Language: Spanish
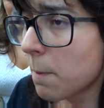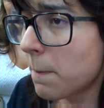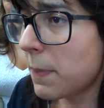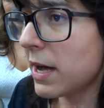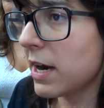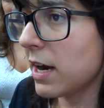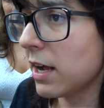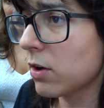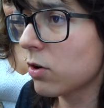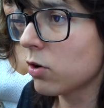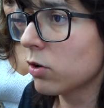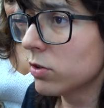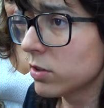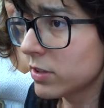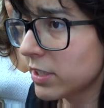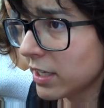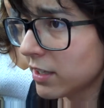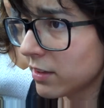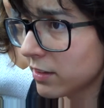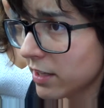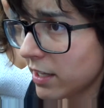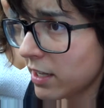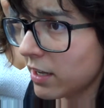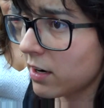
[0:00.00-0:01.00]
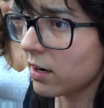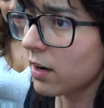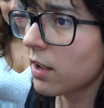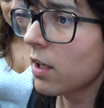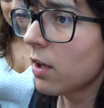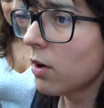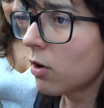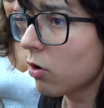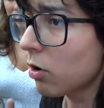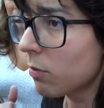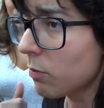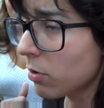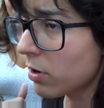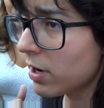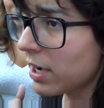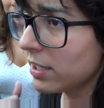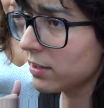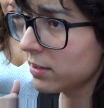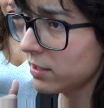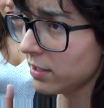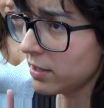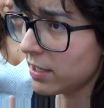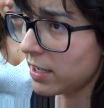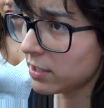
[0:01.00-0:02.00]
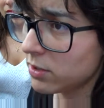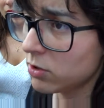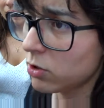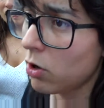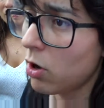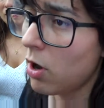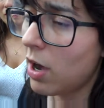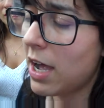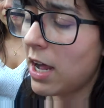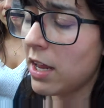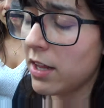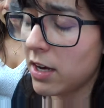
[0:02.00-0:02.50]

para contender como candidato